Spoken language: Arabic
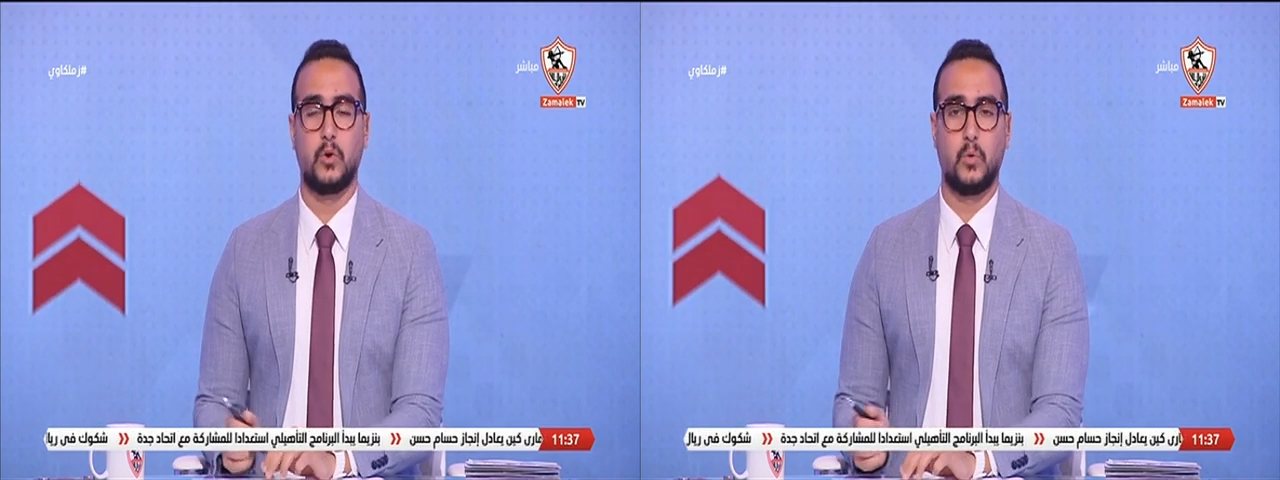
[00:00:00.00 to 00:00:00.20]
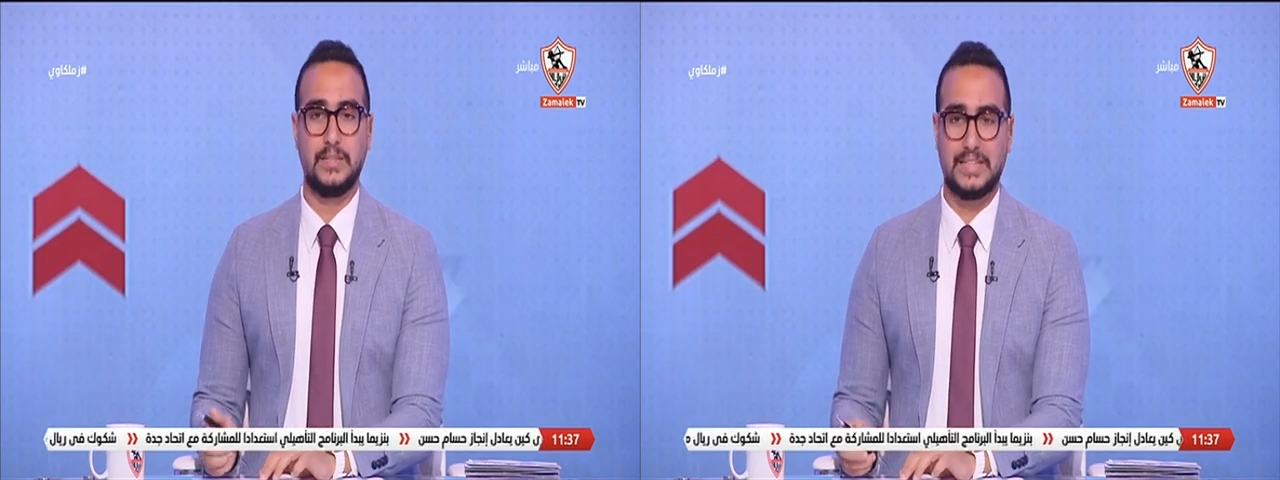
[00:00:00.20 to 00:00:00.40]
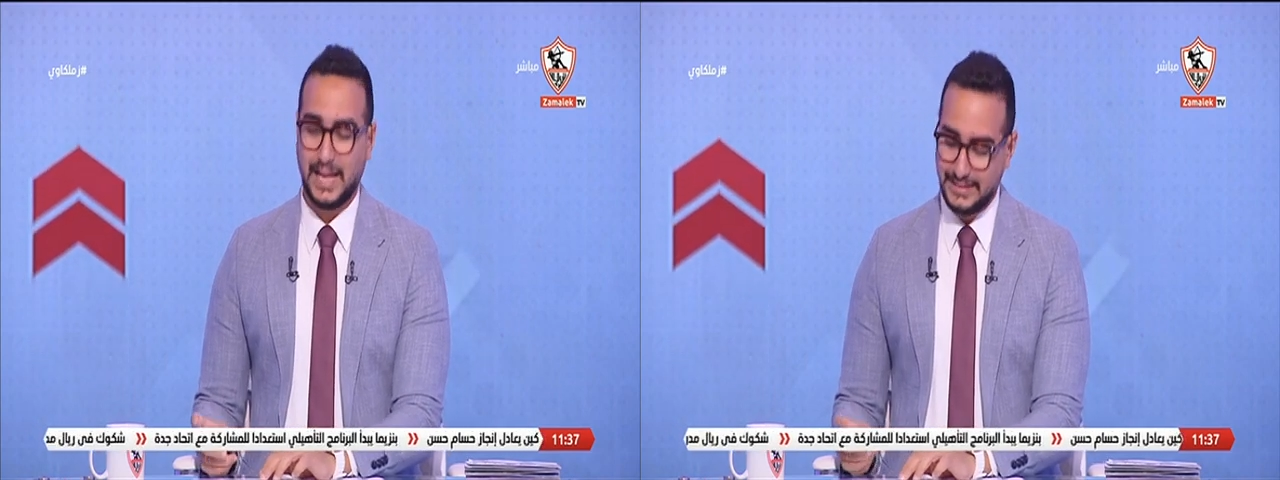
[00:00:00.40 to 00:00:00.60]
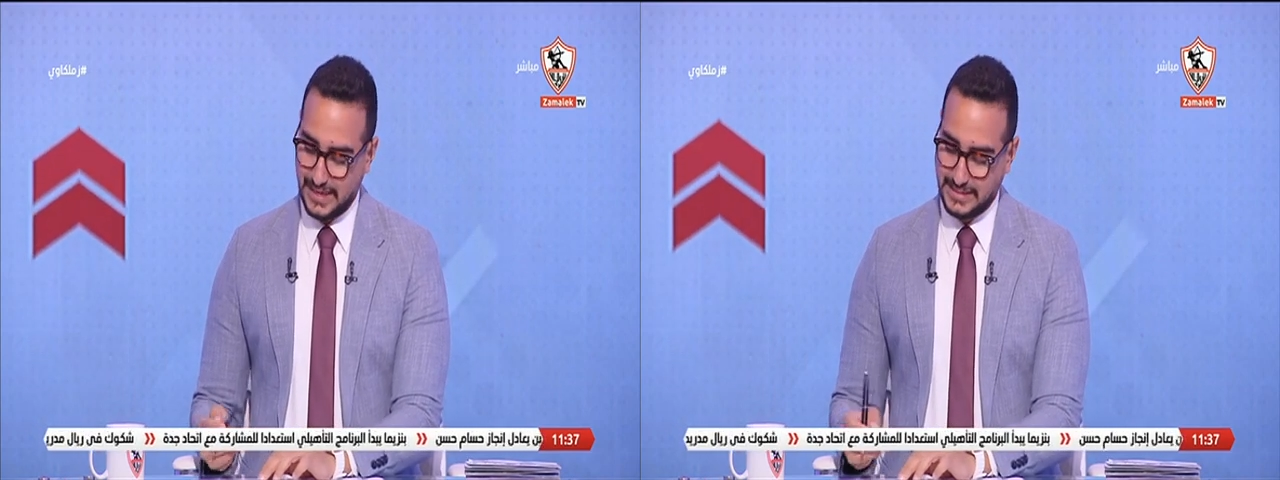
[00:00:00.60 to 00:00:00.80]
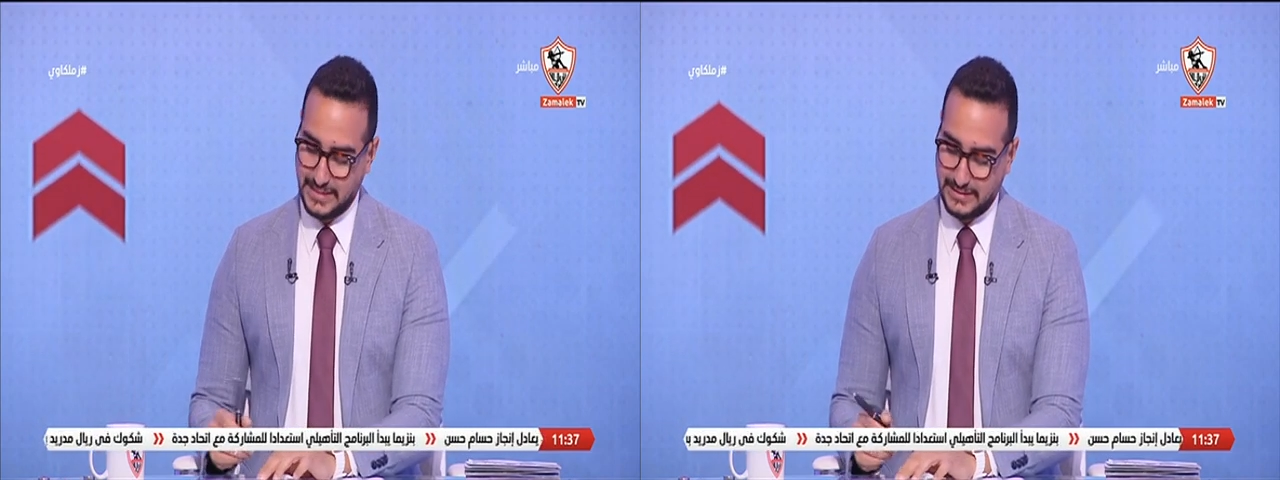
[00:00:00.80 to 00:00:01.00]
وانت
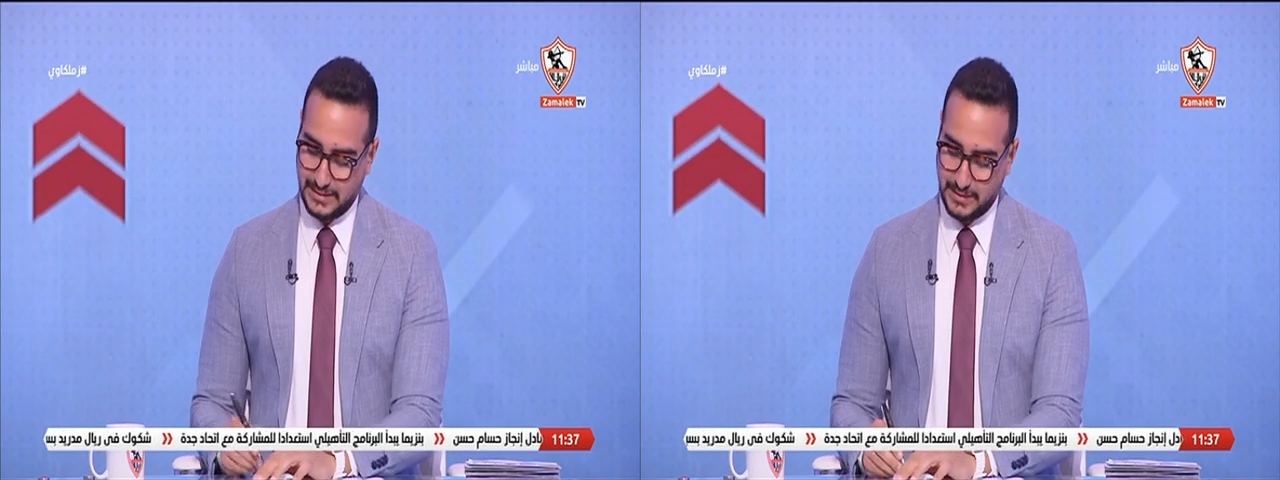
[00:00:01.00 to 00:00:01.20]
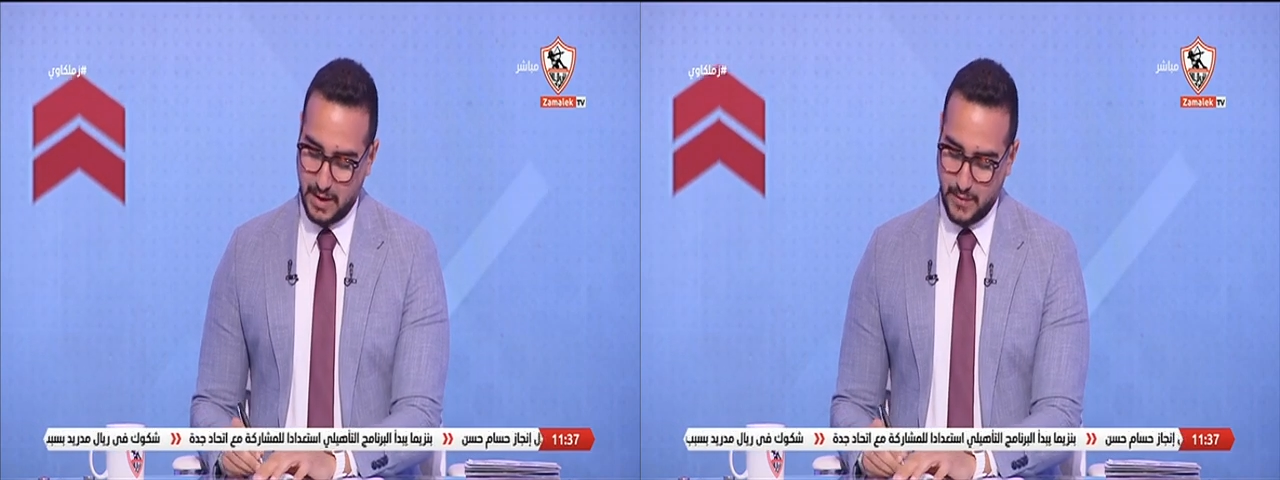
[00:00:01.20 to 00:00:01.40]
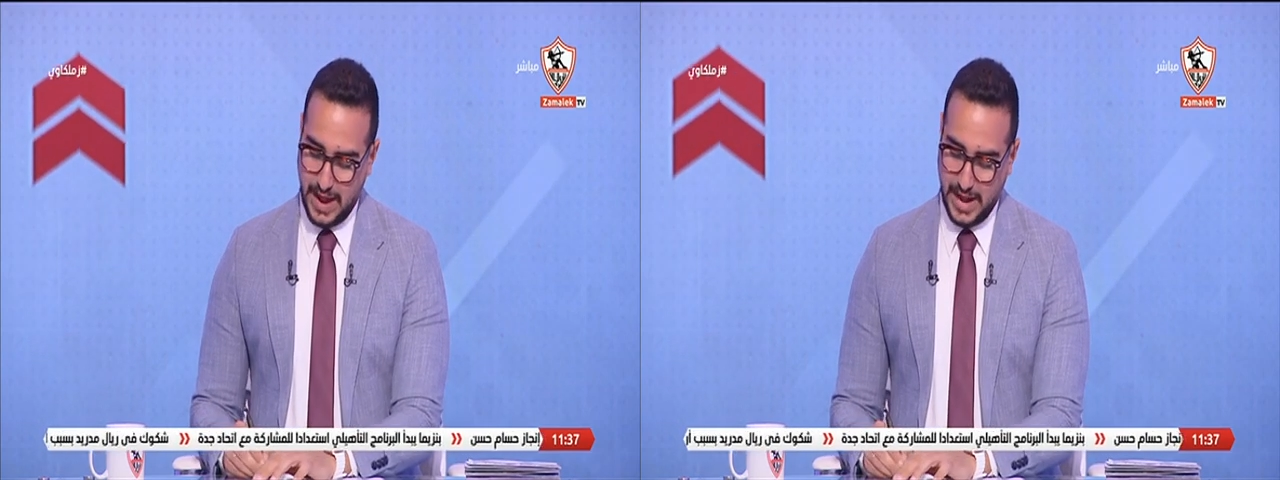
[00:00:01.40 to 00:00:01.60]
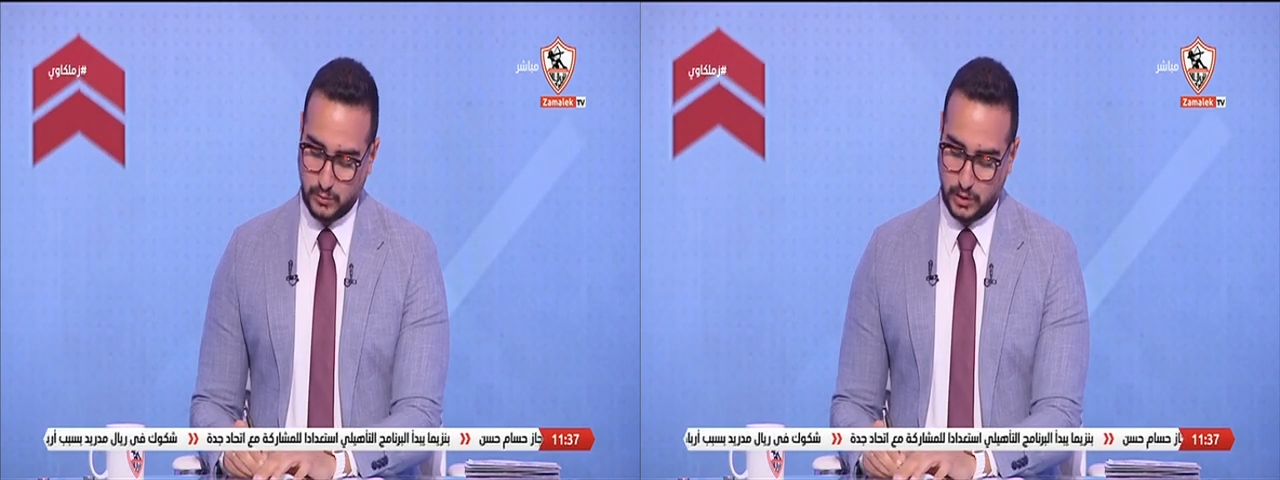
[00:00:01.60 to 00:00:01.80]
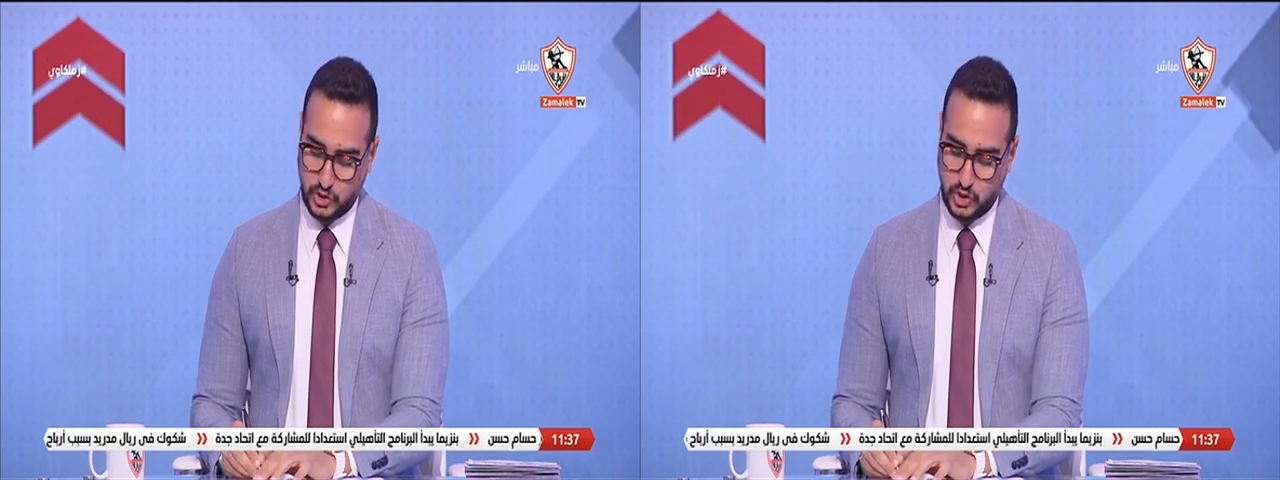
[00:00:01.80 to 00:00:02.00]
عندك سته تبقى
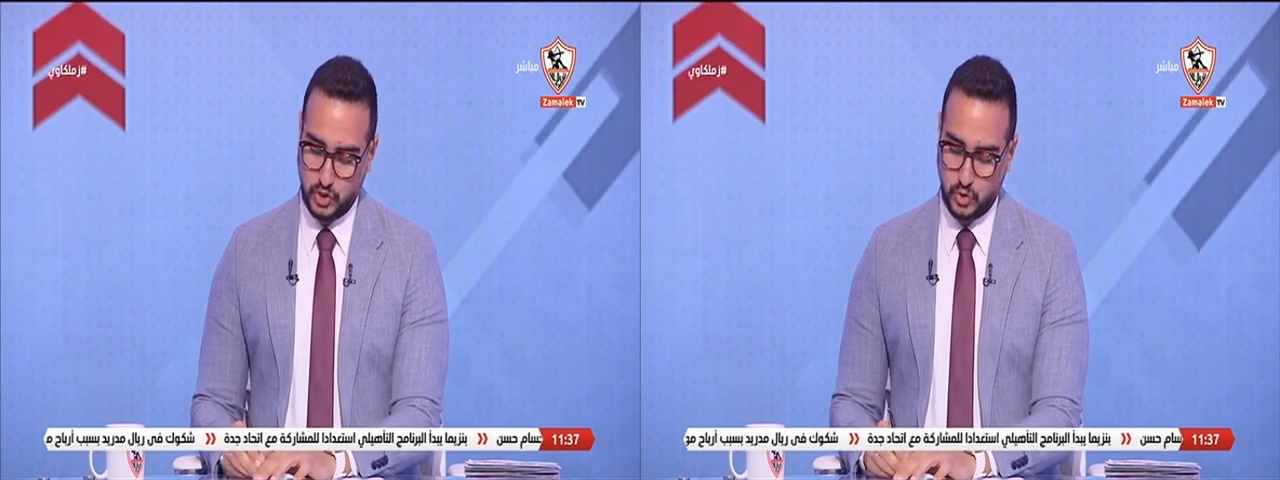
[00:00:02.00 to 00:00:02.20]
21